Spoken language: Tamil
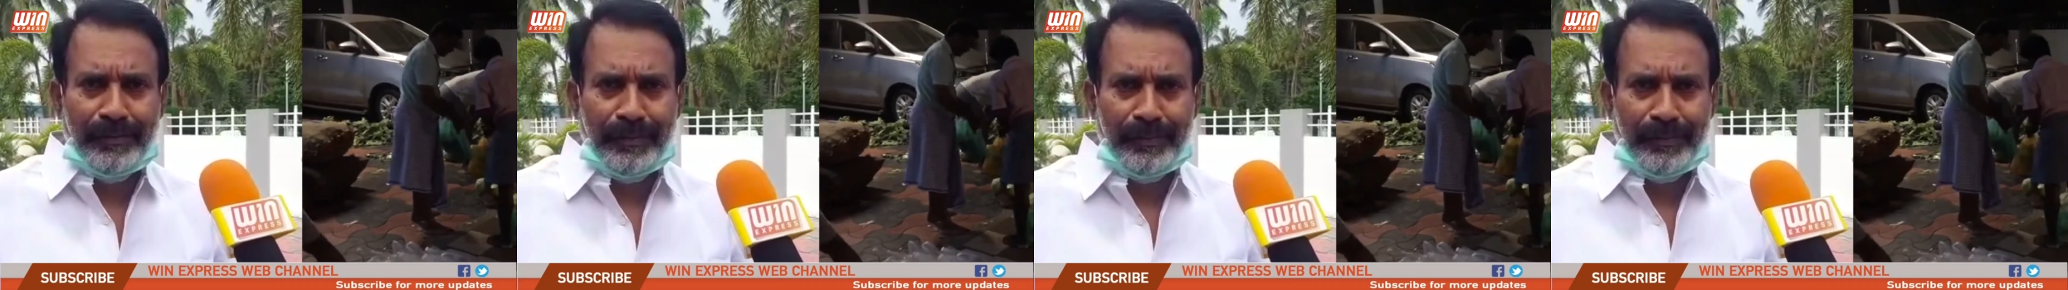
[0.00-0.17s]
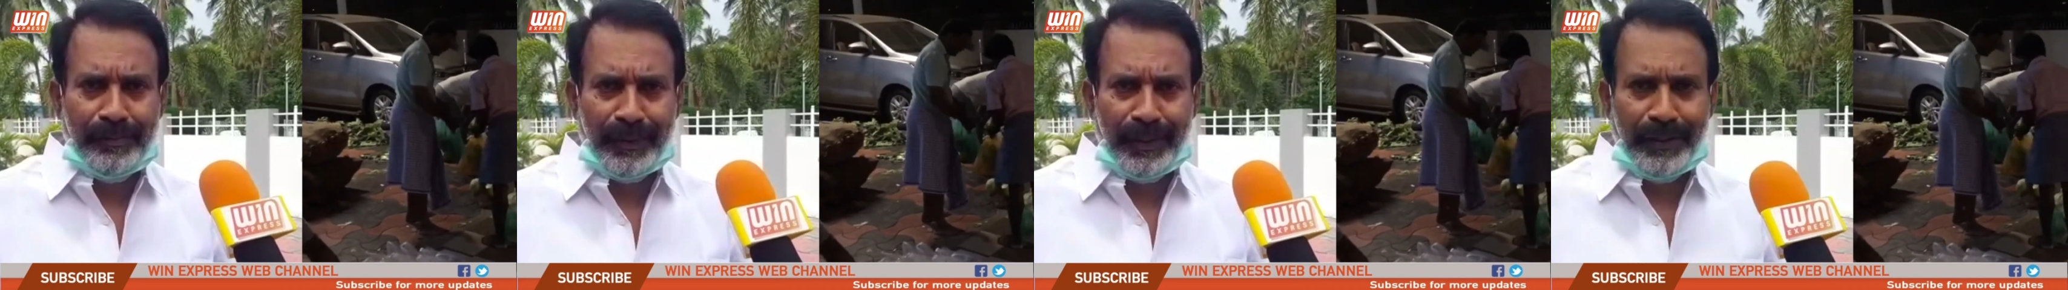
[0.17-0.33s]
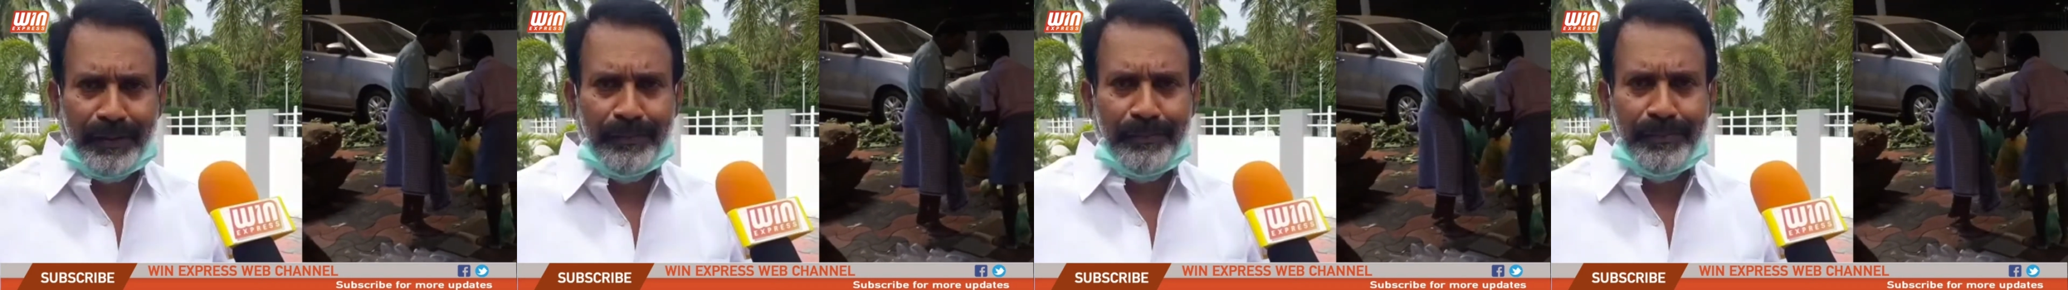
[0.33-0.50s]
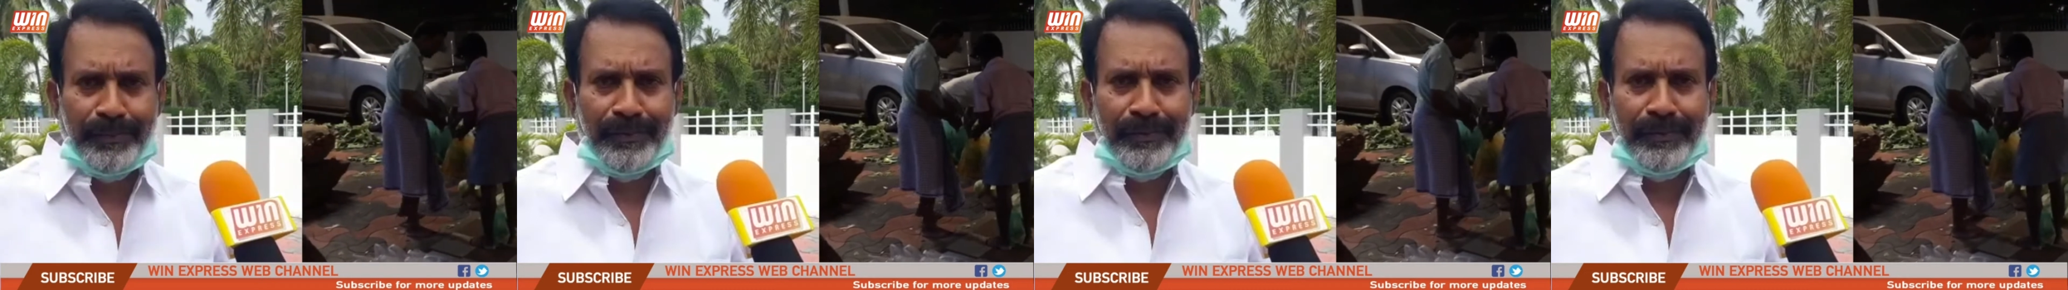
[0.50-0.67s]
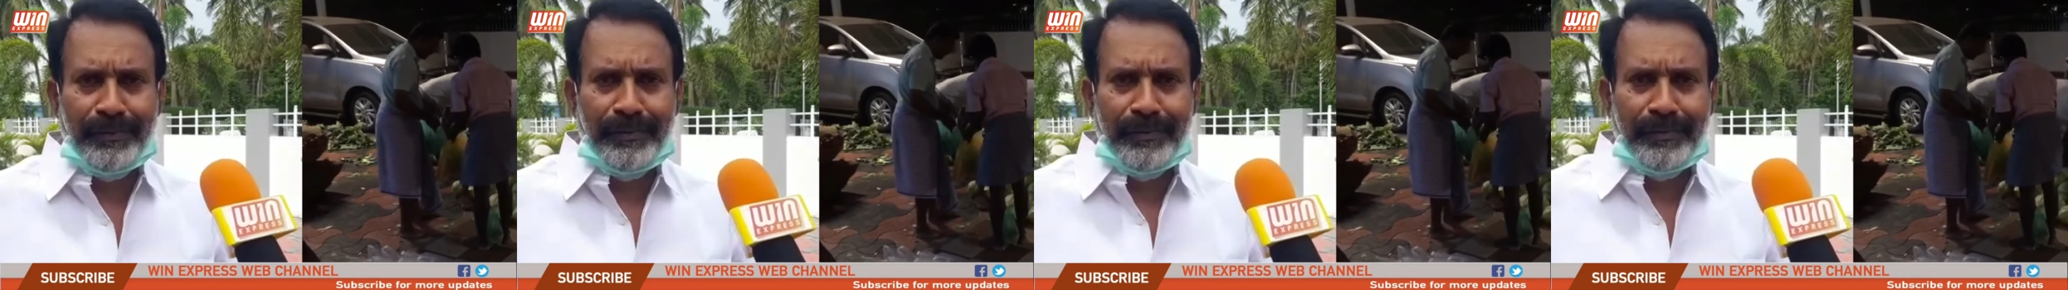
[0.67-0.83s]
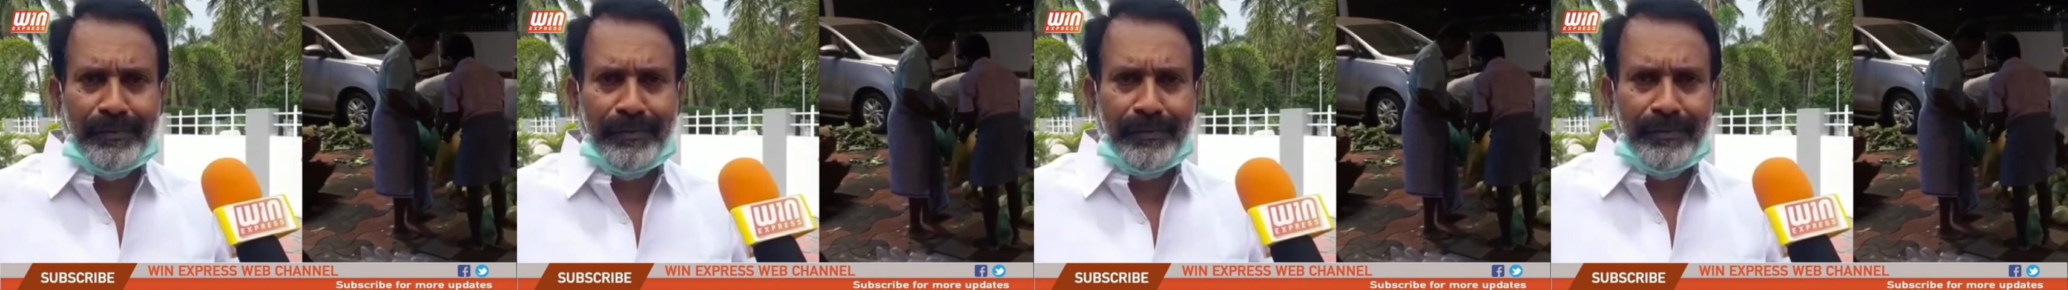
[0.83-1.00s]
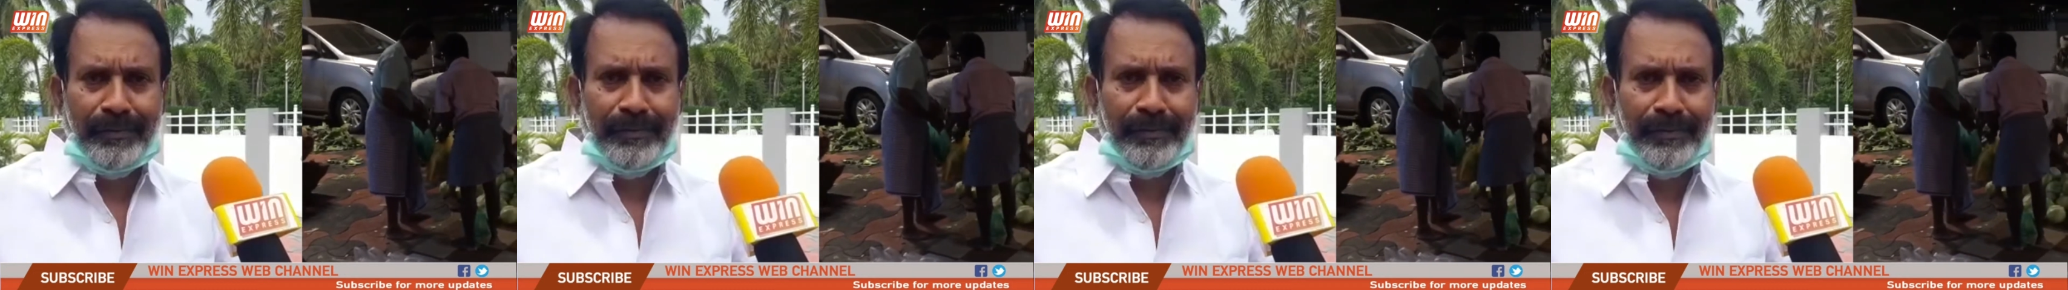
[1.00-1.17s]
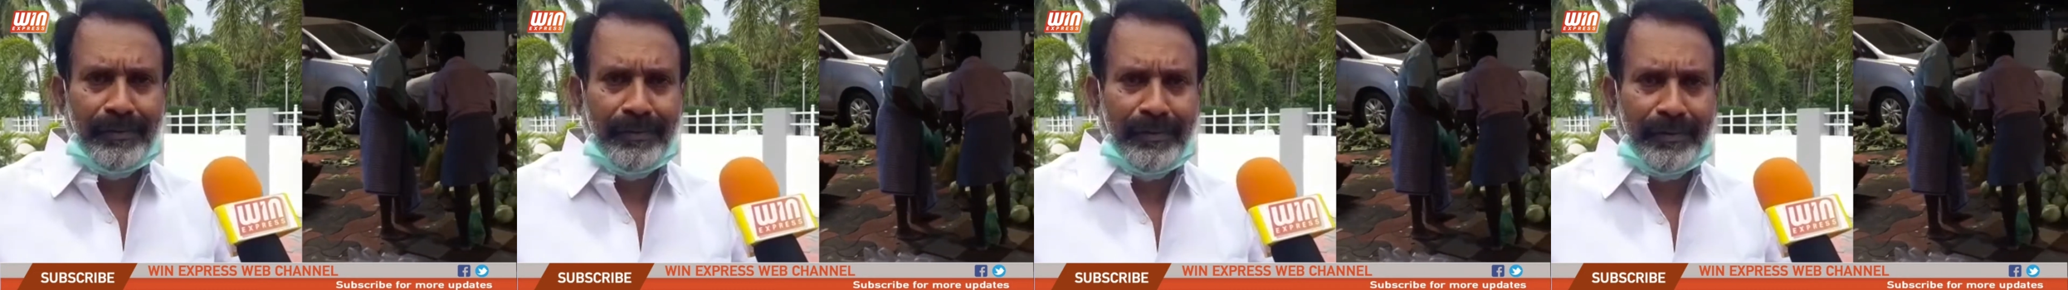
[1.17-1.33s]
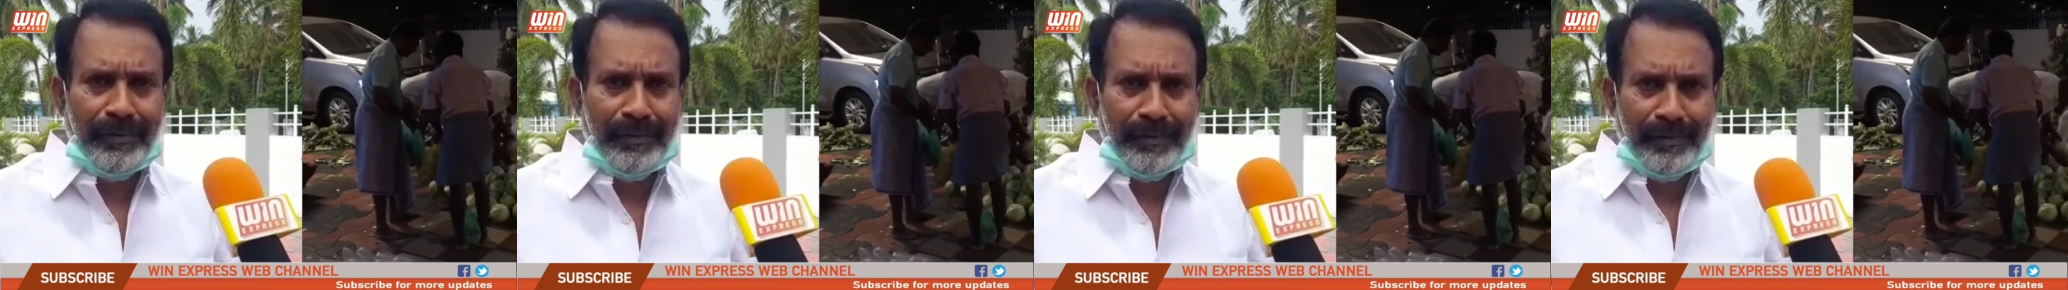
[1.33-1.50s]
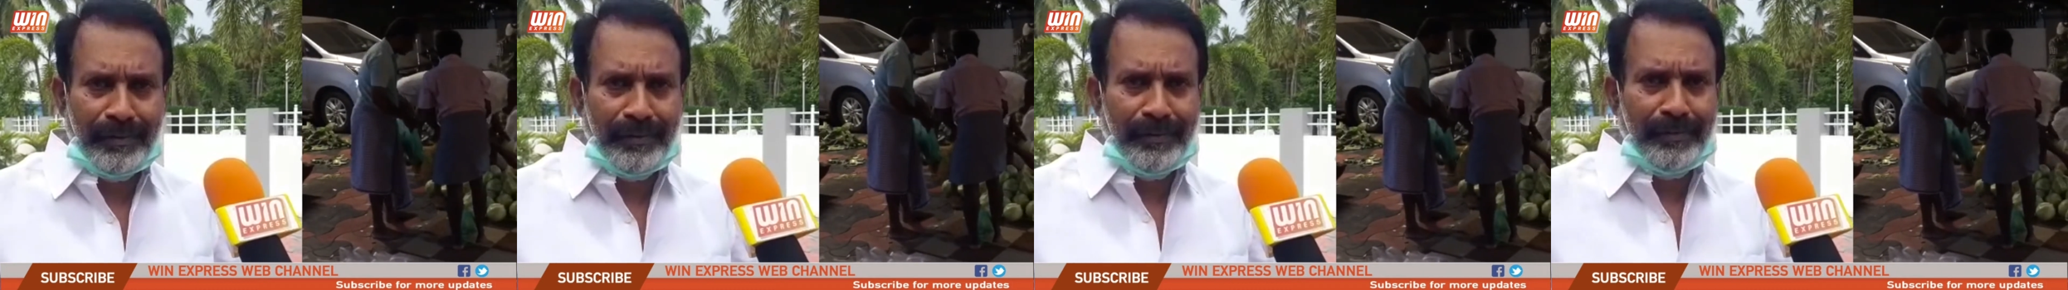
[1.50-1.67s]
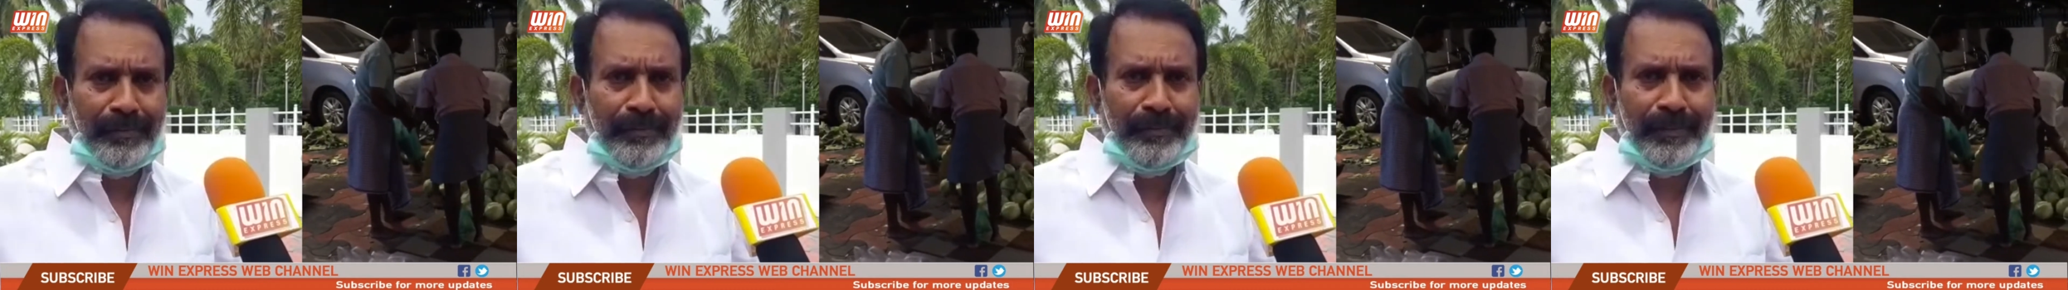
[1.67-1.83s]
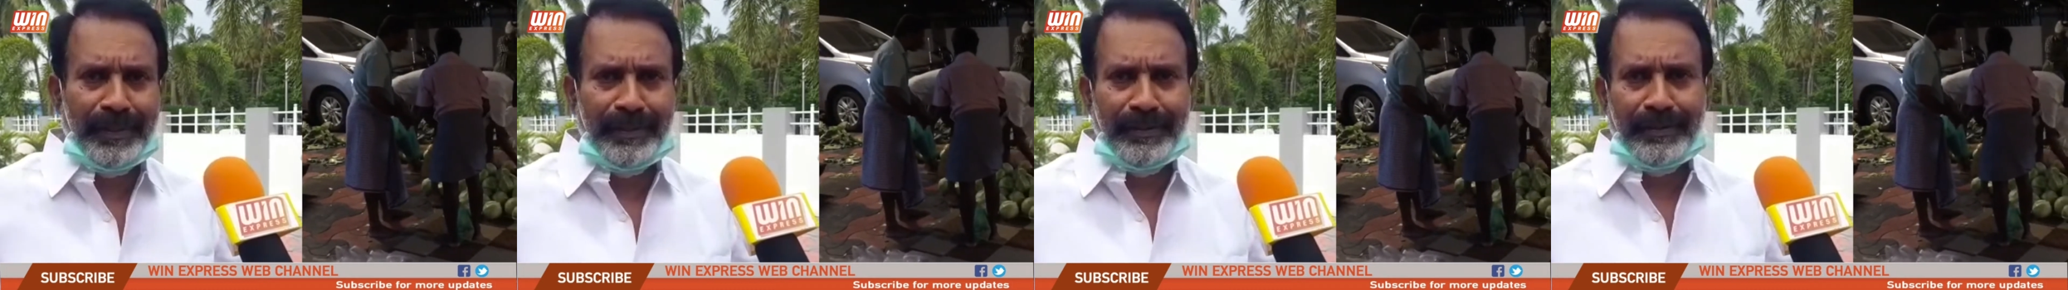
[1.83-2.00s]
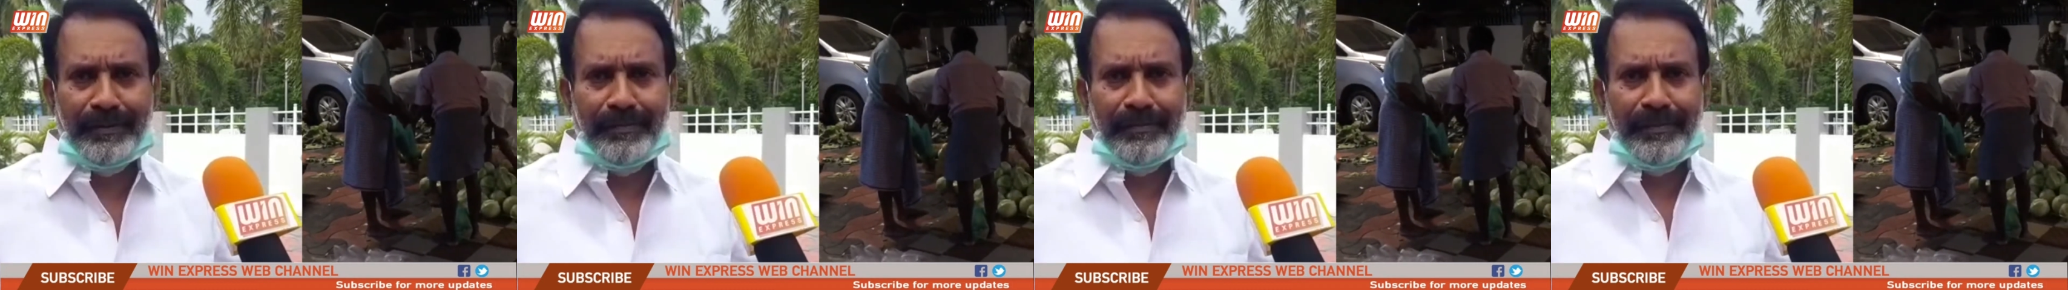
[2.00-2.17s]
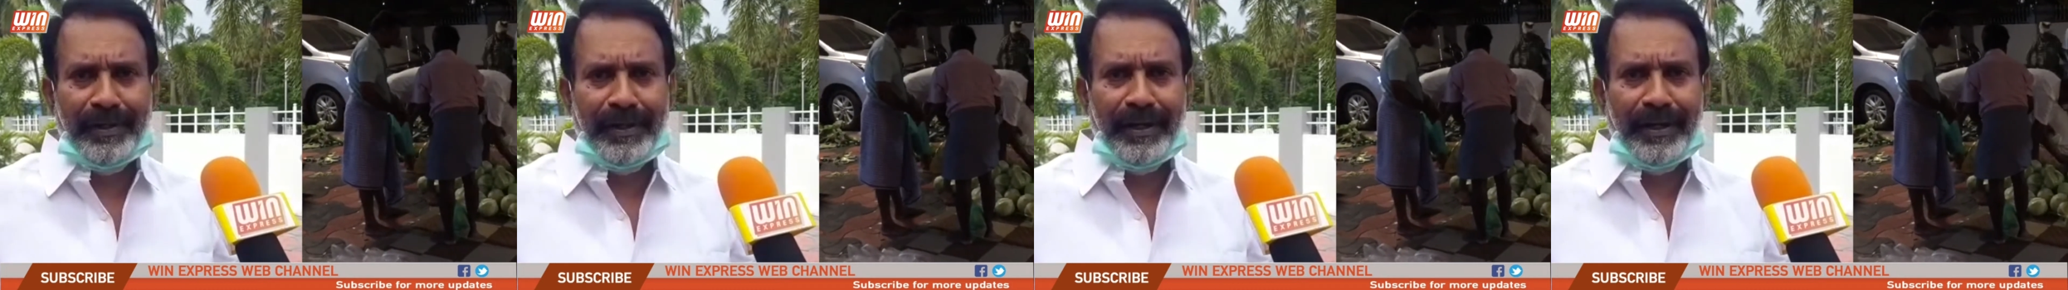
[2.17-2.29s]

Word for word: பருப்பு மற்றும்